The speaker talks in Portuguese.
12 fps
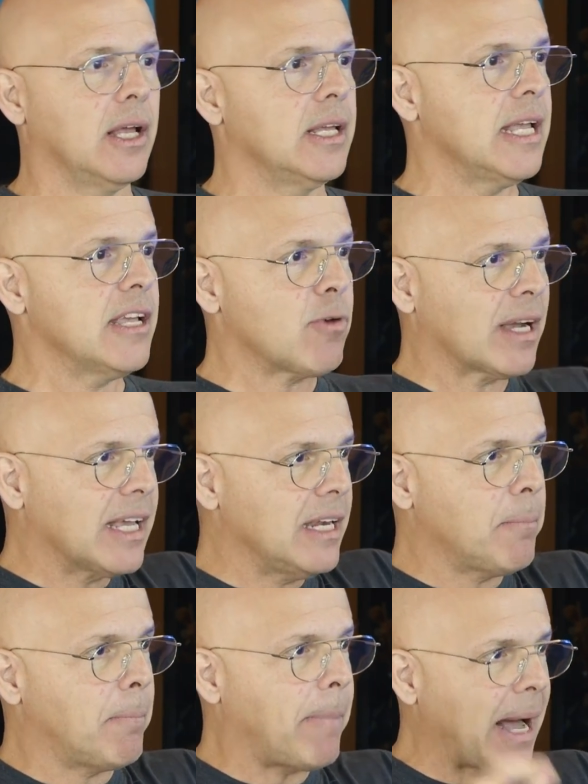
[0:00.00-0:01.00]
E aí, com
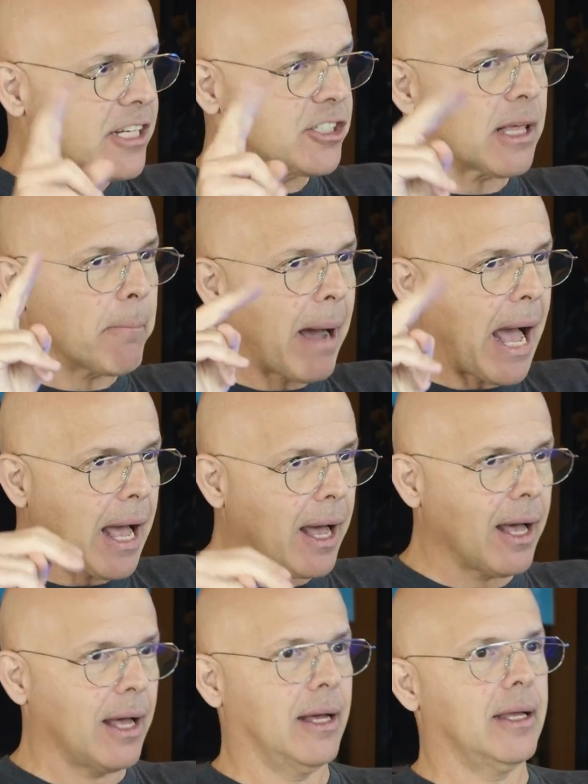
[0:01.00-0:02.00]
aquele pasta bar,
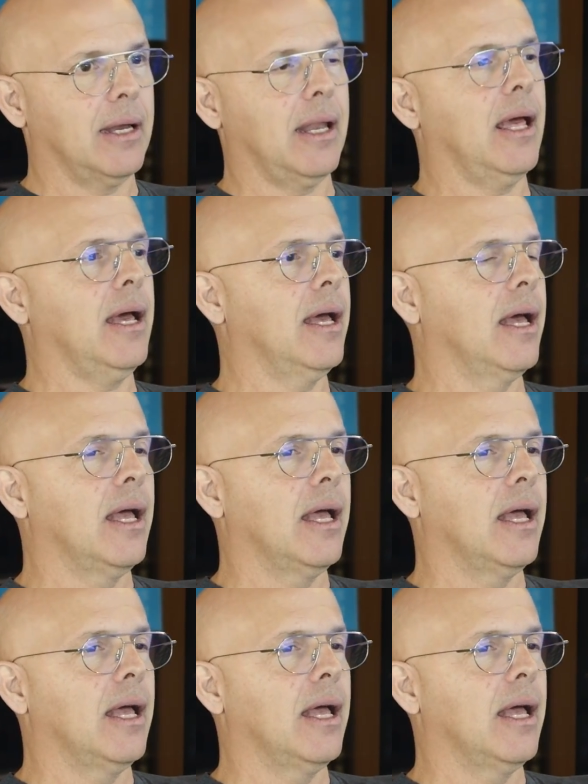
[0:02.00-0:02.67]
né?